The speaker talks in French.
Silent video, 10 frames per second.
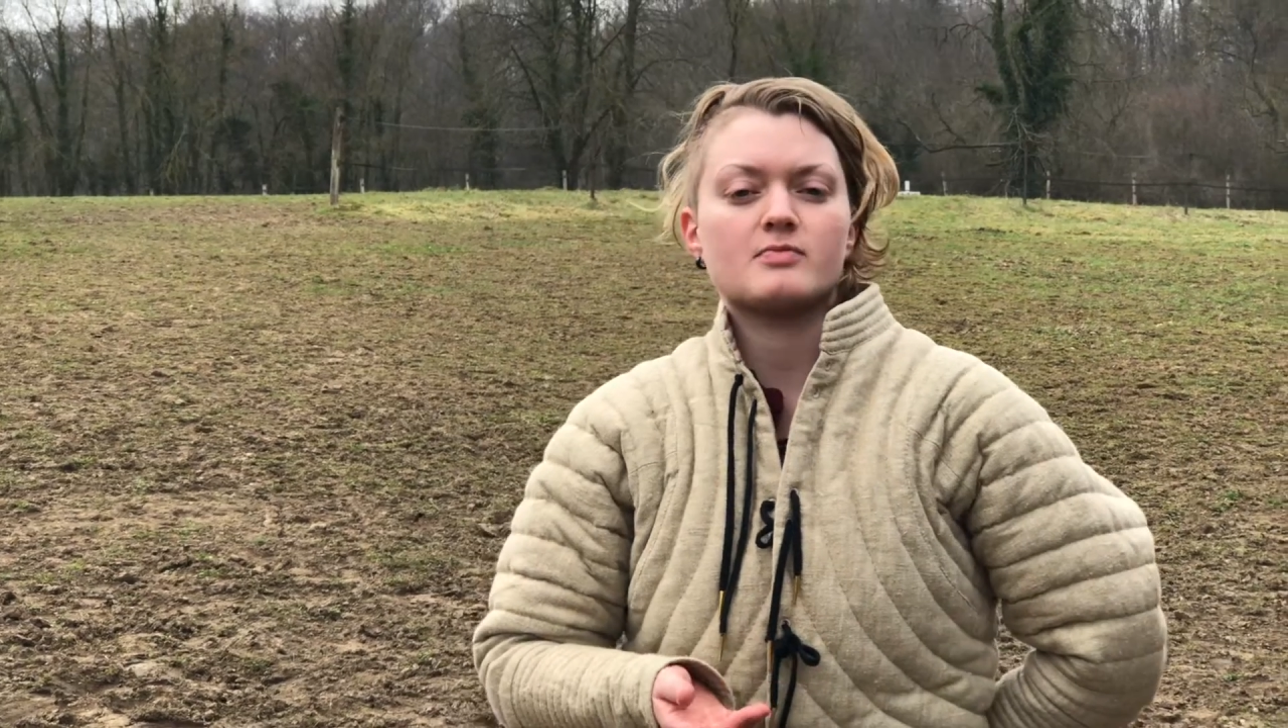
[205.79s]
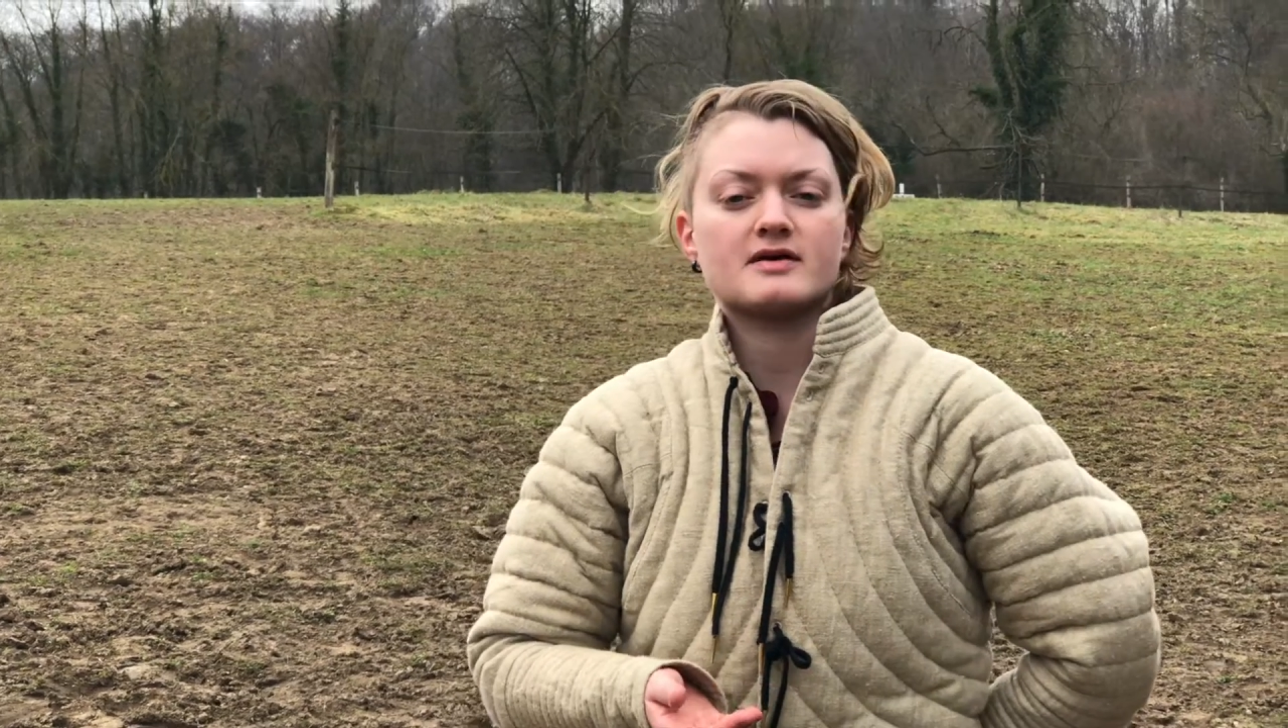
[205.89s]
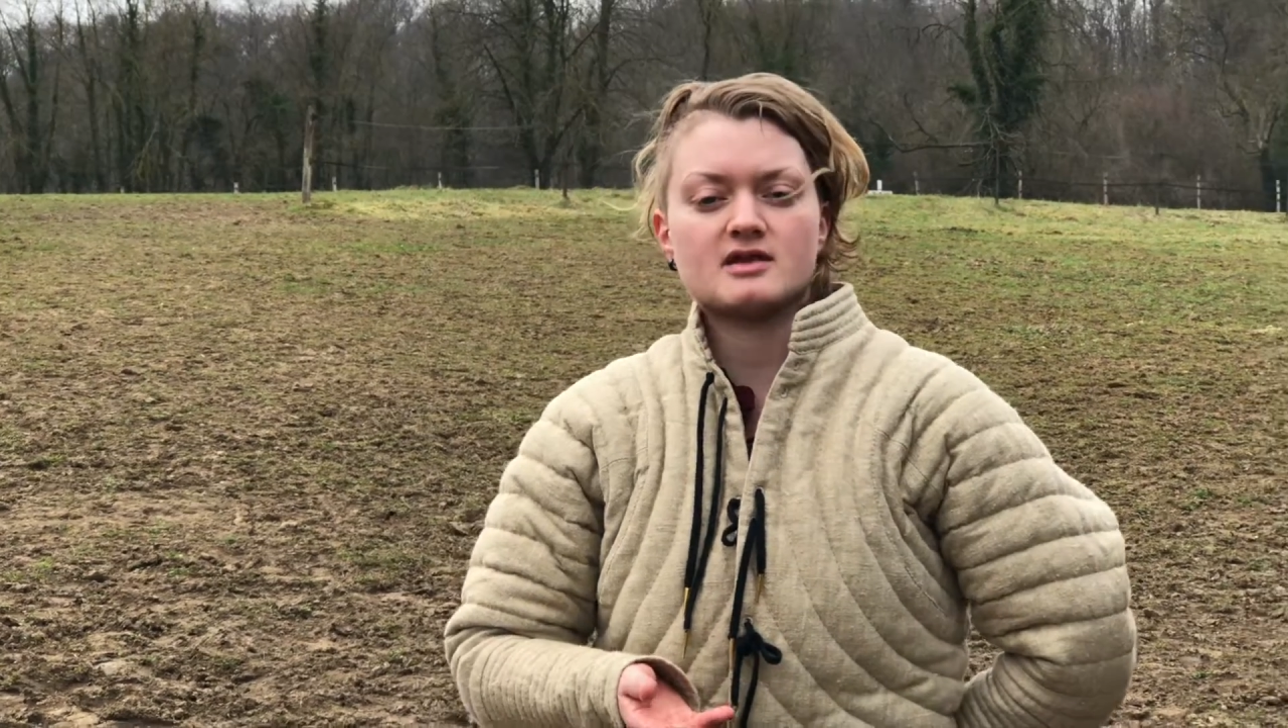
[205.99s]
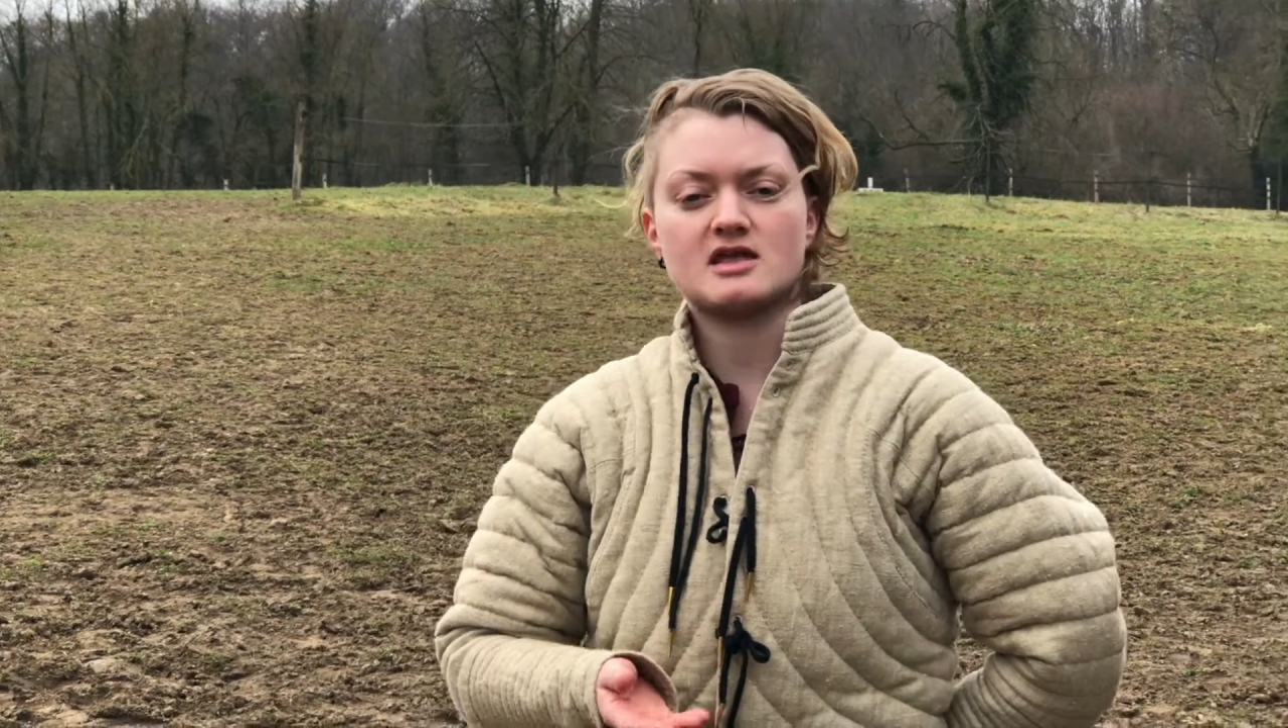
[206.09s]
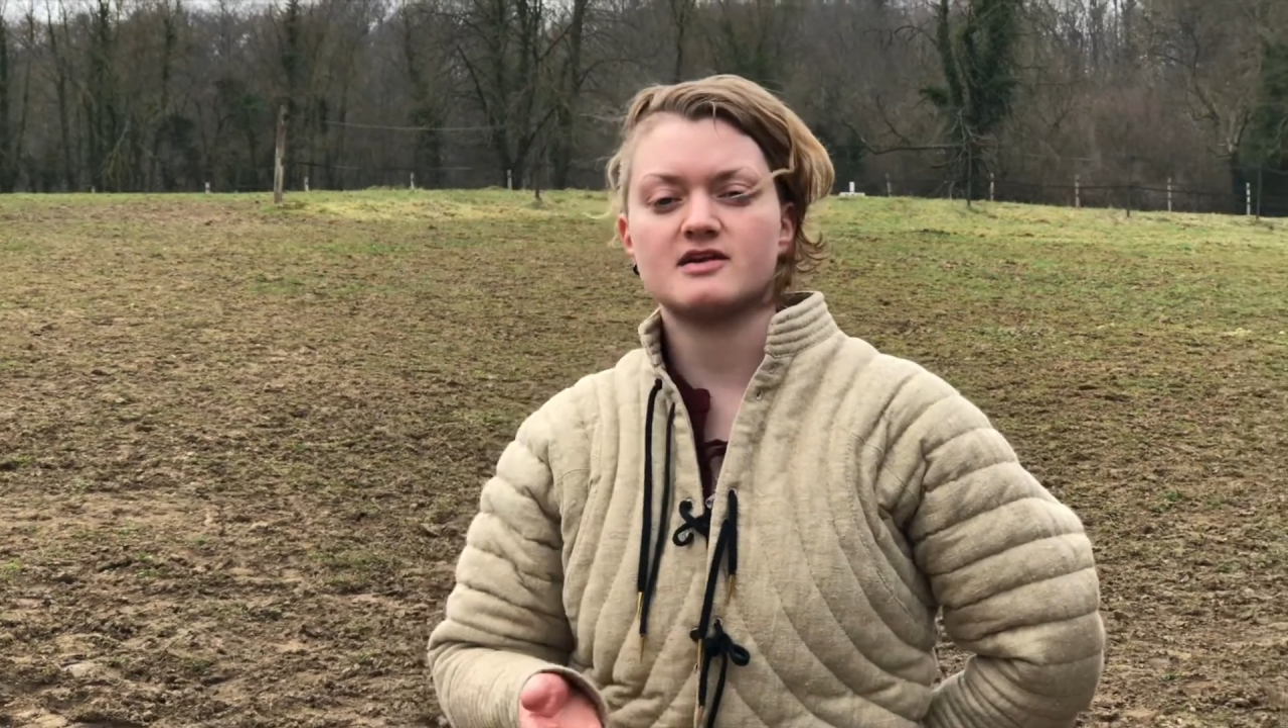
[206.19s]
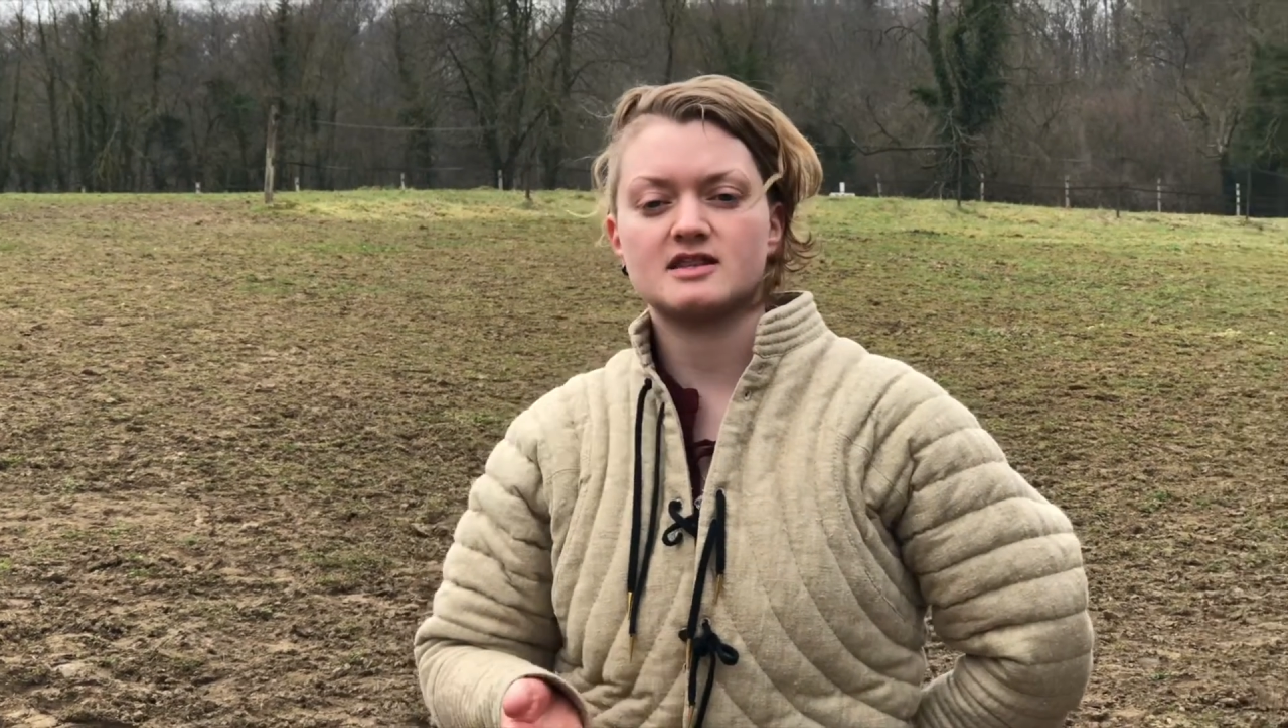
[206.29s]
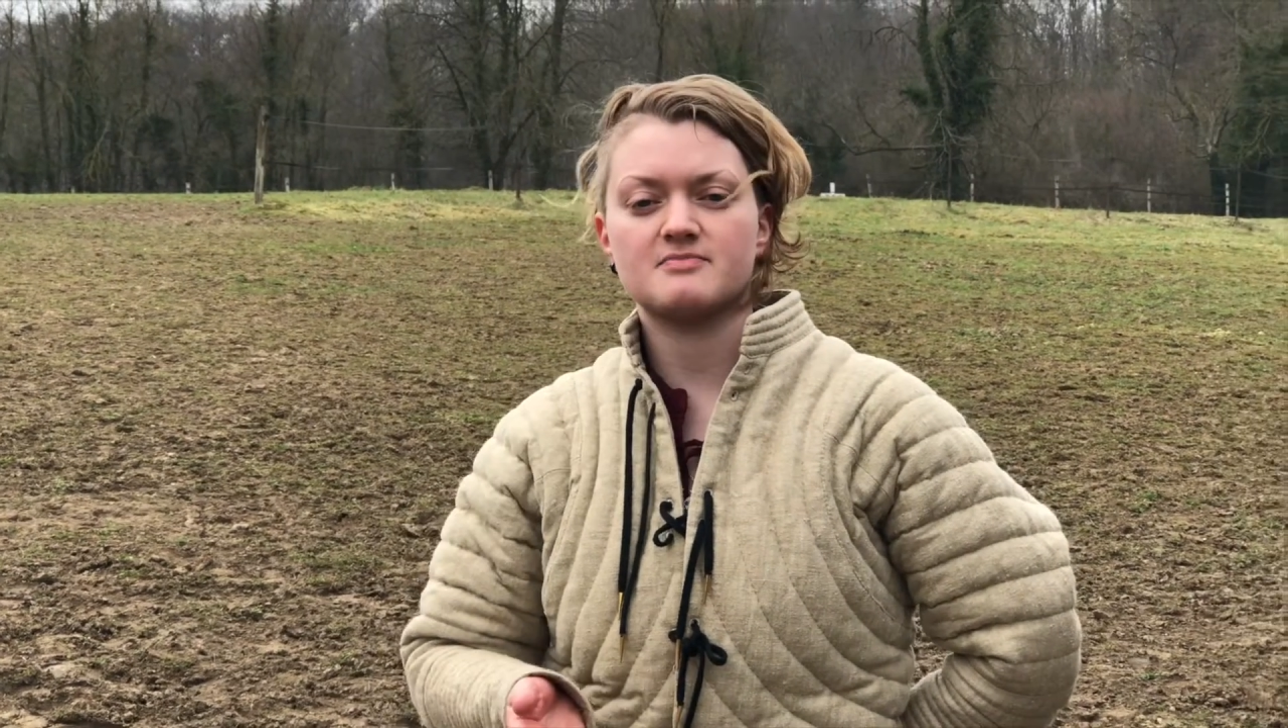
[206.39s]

en bataille avec